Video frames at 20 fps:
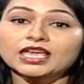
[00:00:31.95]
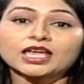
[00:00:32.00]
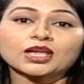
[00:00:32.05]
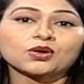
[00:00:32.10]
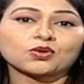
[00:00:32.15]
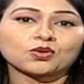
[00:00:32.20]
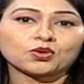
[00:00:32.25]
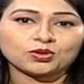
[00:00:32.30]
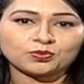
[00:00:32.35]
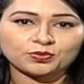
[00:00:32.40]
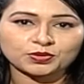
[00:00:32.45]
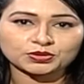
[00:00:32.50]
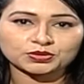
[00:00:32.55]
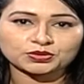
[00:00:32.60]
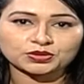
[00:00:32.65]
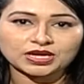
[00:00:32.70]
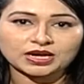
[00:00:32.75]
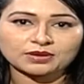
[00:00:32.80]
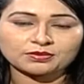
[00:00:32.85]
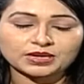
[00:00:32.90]
ఏం
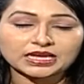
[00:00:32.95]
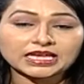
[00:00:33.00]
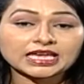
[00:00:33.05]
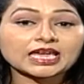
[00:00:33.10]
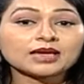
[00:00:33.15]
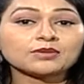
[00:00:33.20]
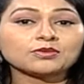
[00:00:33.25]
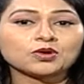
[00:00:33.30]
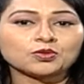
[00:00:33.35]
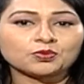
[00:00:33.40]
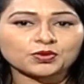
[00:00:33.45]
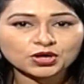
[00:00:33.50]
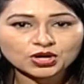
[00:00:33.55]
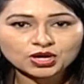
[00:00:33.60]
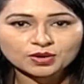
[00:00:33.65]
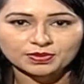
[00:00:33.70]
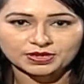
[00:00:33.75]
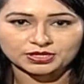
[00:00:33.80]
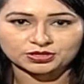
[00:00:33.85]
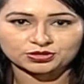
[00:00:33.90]
కోల్పోతున్నాం ఏం
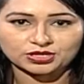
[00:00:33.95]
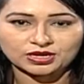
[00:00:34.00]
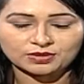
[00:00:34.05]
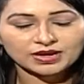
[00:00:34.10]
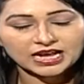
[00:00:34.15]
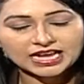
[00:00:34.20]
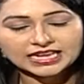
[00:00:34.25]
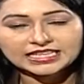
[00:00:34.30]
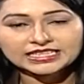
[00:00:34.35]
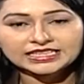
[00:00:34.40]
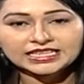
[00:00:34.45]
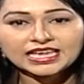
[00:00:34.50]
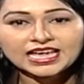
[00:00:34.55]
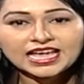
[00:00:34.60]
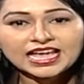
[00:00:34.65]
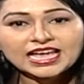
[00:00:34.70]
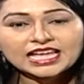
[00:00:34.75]
ఉపయోగపడుతున్నాం అనేది